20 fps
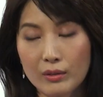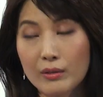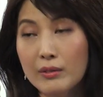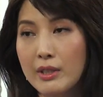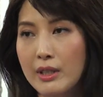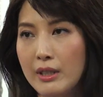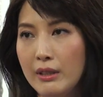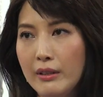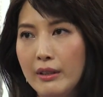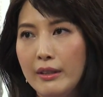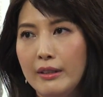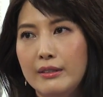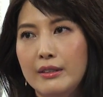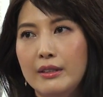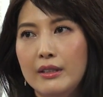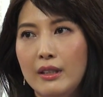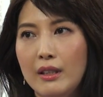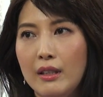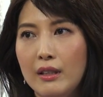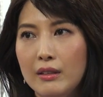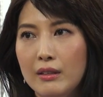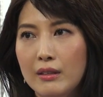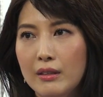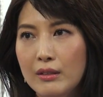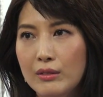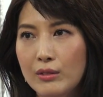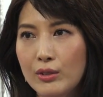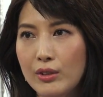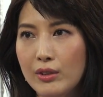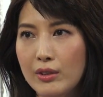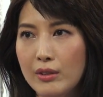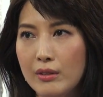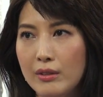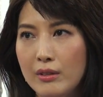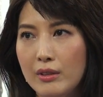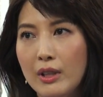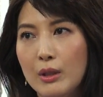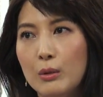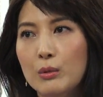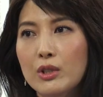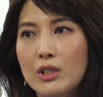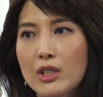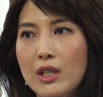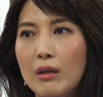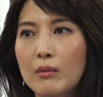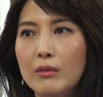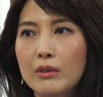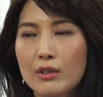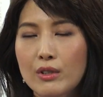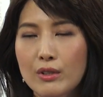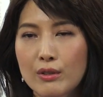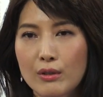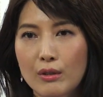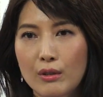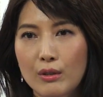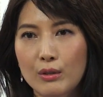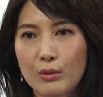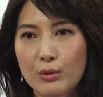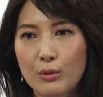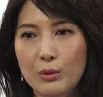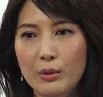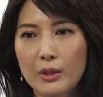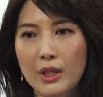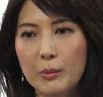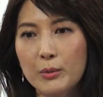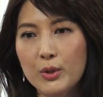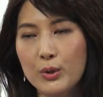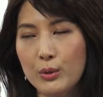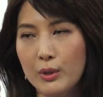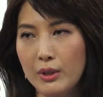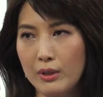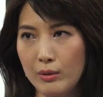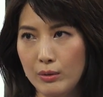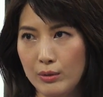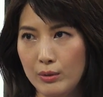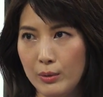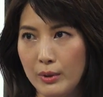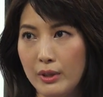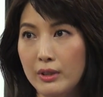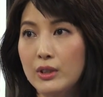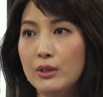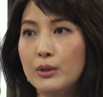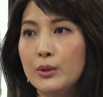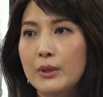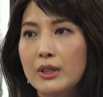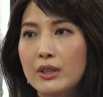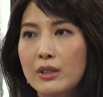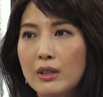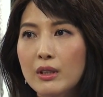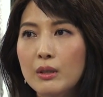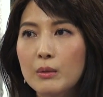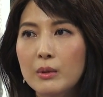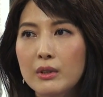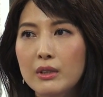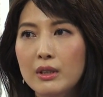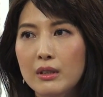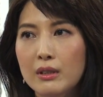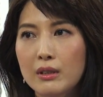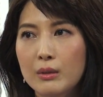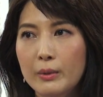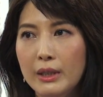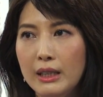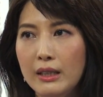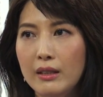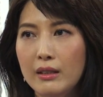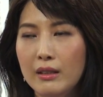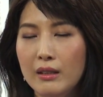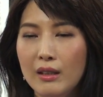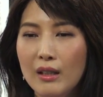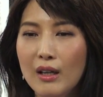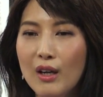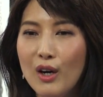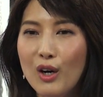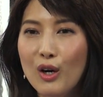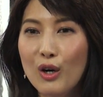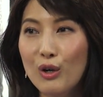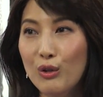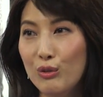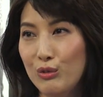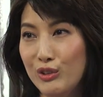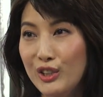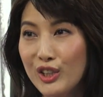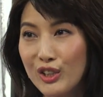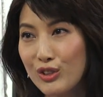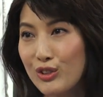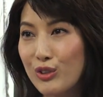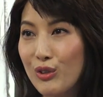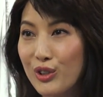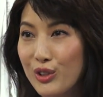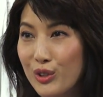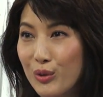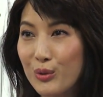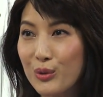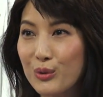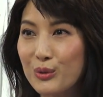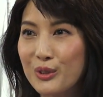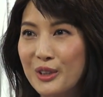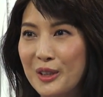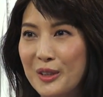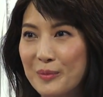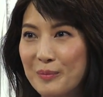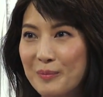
东京电影节就是联络上我的时候，说他们选选选择了我的微电影，我那个时候是哭的。